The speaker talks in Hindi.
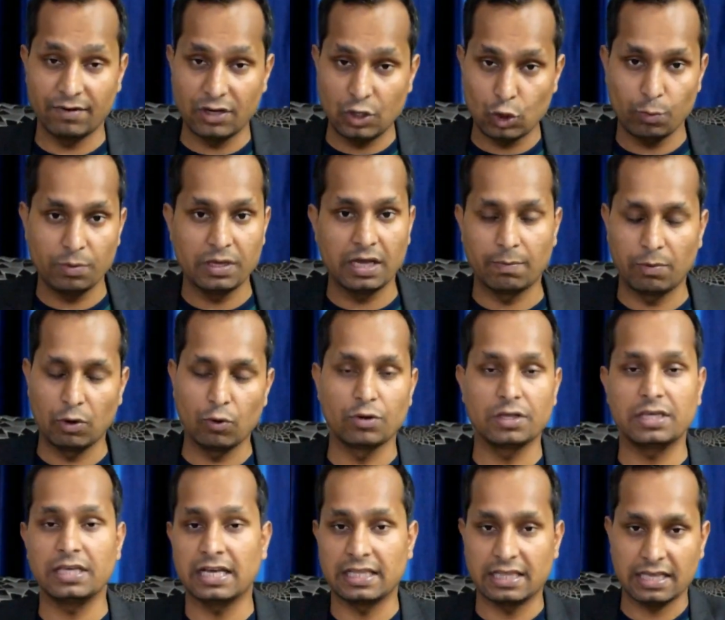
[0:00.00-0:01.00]
वीडियो भी अपलोड
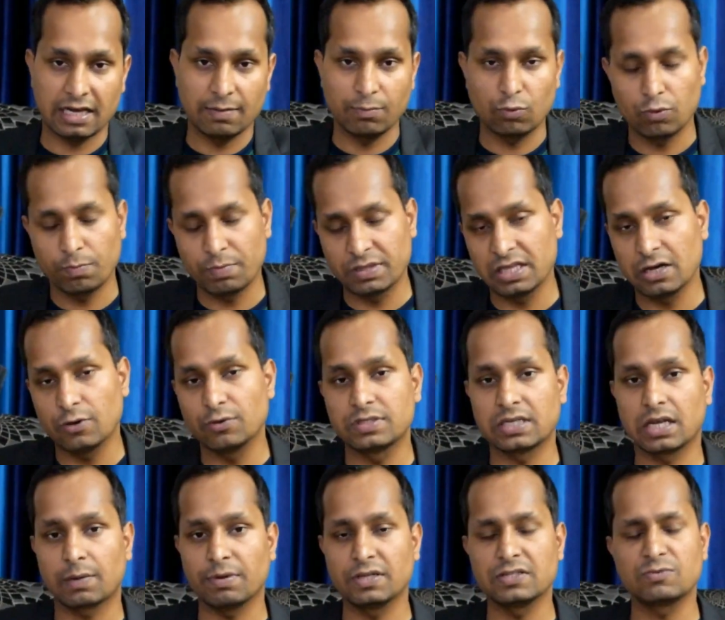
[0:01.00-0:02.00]
किया था आपको पता हो
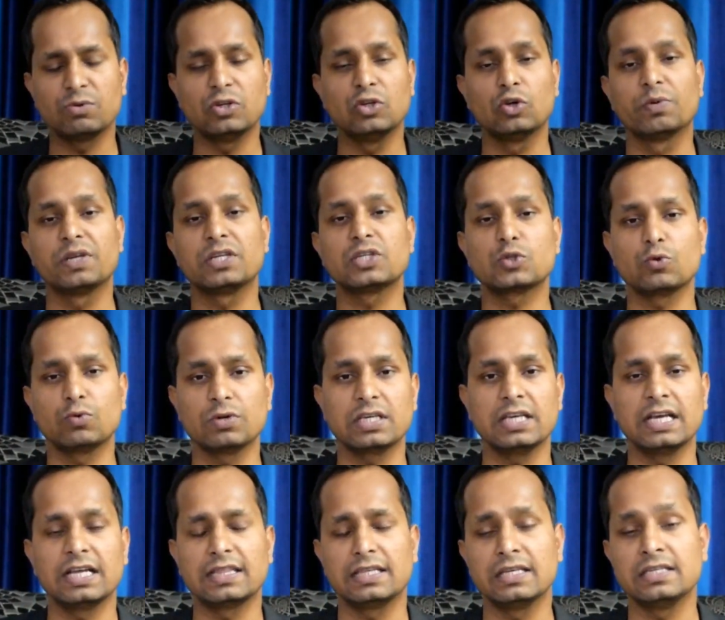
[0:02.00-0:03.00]
चार पांच वीडियो मैंने शूट
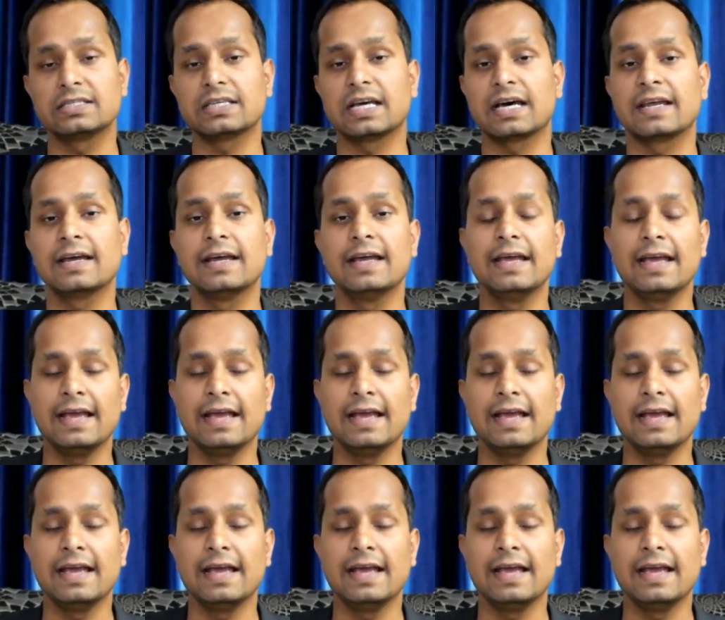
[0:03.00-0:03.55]
किया तीन चार